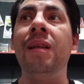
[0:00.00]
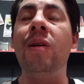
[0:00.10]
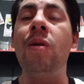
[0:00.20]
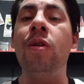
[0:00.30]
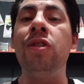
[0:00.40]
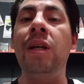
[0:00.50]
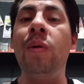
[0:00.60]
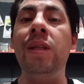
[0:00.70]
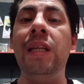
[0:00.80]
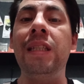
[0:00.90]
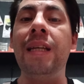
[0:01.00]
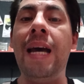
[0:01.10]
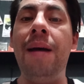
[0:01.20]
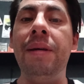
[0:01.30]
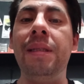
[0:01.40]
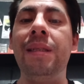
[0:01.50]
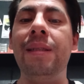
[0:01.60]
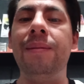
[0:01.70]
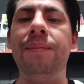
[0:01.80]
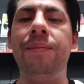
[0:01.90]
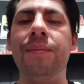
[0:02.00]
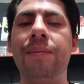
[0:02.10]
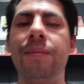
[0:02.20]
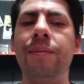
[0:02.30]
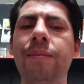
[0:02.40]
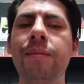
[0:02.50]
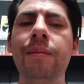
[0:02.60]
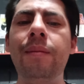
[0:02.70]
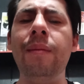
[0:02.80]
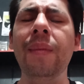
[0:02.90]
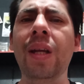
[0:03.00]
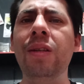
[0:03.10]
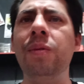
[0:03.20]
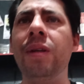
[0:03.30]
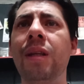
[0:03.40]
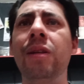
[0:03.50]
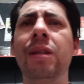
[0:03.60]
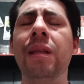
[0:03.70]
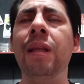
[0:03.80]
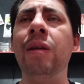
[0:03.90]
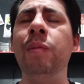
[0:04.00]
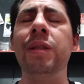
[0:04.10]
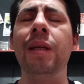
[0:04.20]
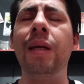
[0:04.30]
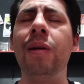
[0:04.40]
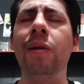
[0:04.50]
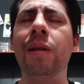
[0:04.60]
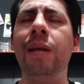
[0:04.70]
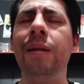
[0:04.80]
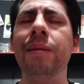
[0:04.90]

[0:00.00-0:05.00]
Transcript: con consecuencias graves. Pero es porque Dios ha tenido misericordia.